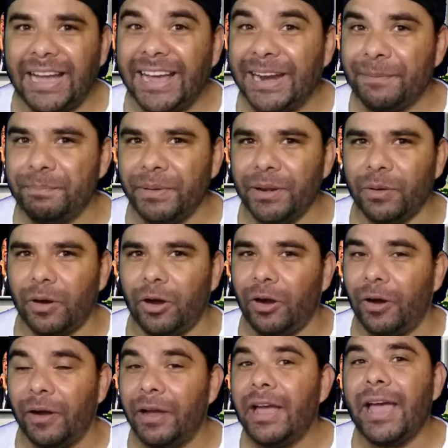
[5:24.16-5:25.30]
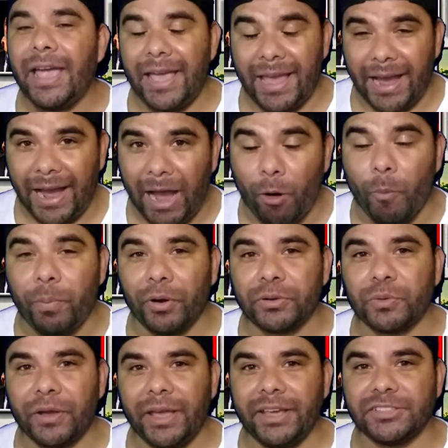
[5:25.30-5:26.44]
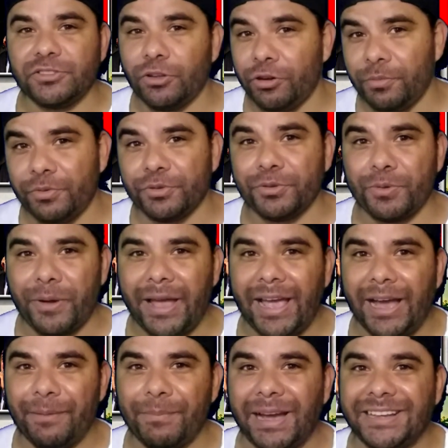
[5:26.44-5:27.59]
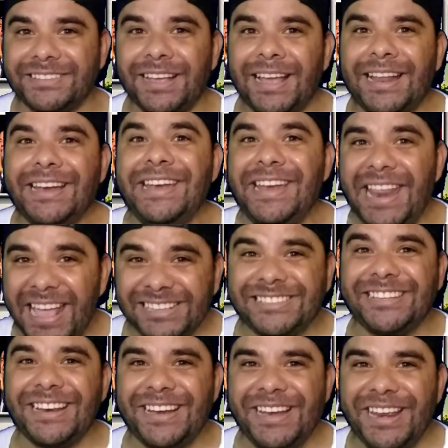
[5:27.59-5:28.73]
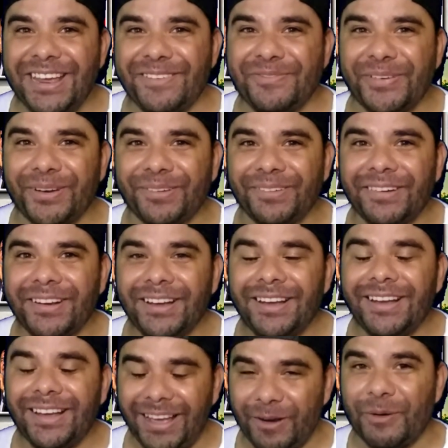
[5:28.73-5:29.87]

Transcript: Cara, pelo. Ó, errar o português todo mundo erra, mas nesse nível é